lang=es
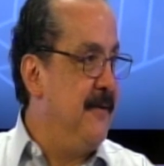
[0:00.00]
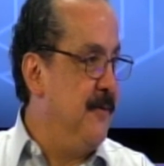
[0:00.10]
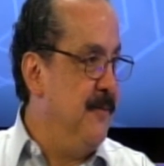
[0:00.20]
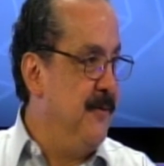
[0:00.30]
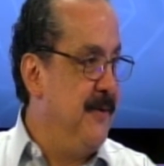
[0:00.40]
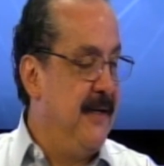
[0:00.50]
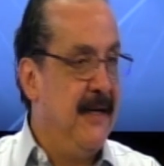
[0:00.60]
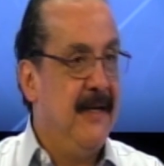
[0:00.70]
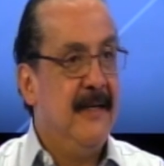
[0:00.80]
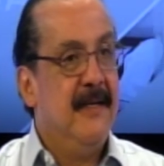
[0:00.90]
su
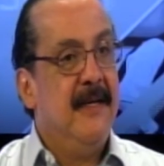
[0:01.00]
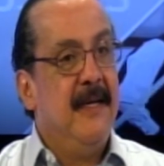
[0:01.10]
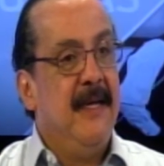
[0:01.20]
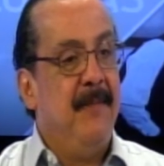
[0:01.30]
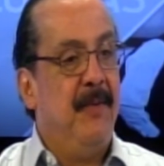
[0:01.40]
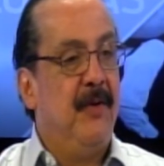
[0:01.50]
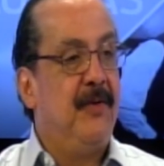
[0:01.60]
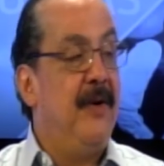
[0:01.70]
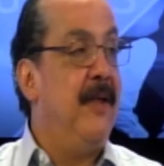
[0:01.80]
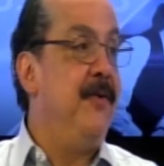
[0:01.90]
música y por otro
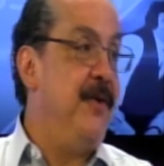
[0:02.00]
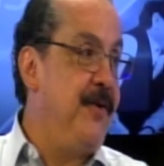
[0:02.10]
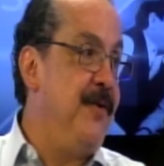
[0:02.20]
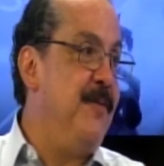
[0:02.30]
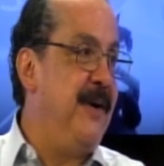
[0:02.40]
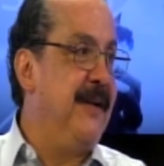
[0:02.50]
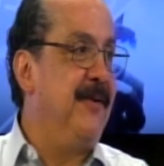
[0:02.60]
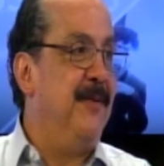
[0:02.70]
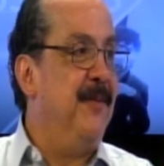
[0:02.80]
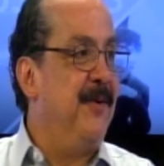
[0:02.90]
lado, yo como,
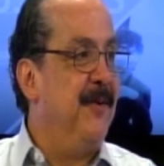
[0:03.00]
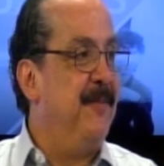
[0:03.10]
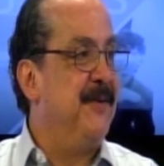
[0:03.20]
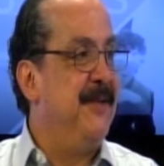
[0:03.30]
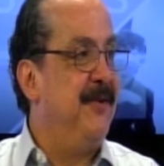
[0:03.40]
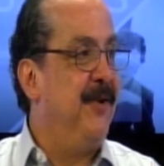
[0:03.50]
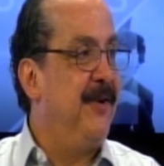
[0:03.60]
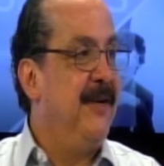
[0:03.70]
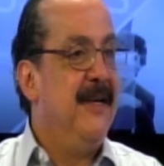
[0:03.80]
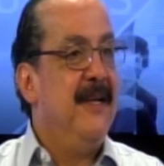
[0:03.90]
como compositor,
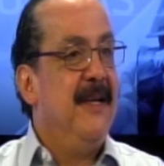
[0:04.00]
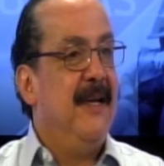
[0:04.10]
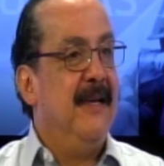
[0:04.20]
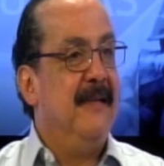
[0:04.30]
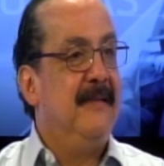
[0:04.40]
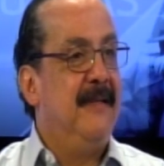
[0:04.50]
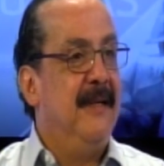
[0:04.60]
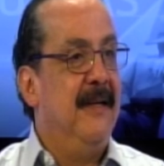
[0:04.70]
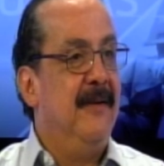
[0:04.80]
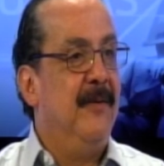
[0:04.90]

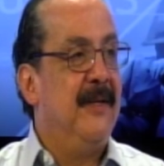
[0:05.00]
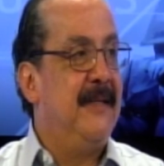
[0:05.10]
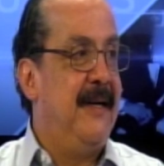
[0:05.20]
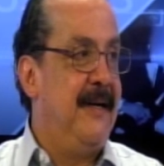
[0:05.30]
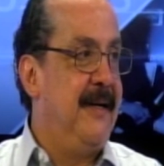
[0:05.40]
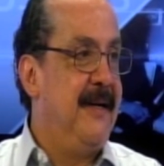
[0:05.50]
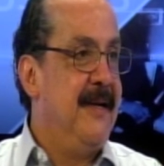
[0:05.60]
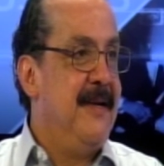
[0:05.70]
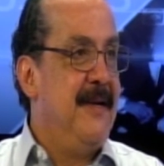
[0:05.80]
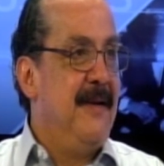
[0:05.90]
este, no hacer
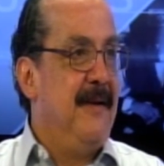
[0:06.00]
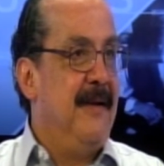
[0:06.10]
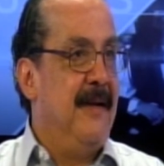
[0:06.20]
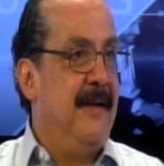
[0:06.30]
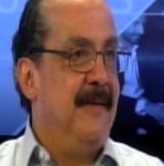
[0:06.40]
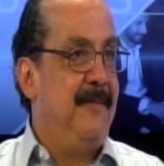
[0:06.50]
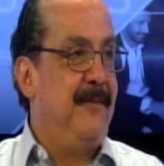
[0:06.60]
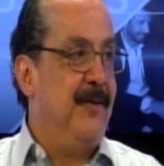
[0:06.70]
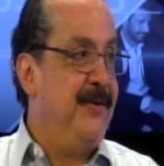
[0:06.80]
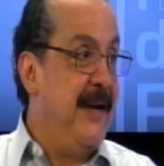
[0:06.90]
eh,
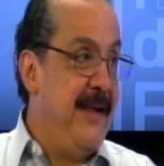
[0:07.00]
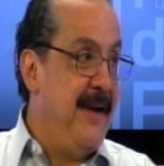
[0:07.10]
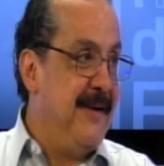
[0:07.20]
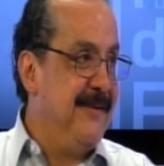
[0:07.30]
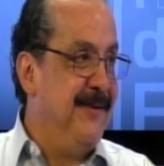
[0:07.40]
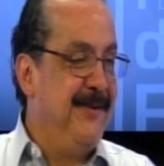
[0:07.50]
tonterías, ¿no?